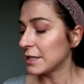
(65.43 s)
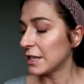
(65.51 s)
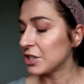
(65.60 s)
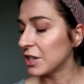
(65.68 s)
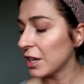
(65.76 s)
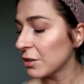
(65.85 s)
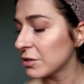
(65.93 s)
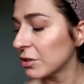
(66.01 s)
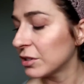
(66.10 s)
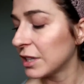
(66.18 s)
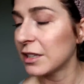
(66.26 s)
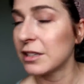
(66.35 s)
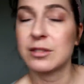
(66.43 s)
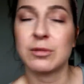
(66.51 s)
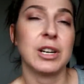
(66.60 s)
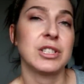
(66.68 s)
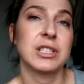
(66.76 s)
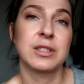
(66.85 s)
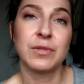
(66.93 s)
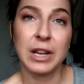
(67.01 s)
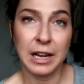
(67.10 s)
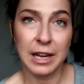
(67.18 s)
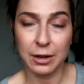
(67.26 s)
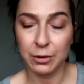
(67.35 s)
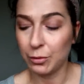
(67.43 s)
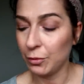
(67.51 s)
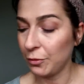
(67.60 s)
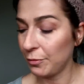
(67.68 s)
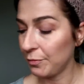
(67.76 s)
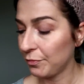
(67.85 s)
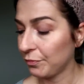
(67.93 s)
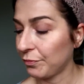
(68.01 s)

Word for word: Zaczynając od takich, słuchajcie, zwyklaków,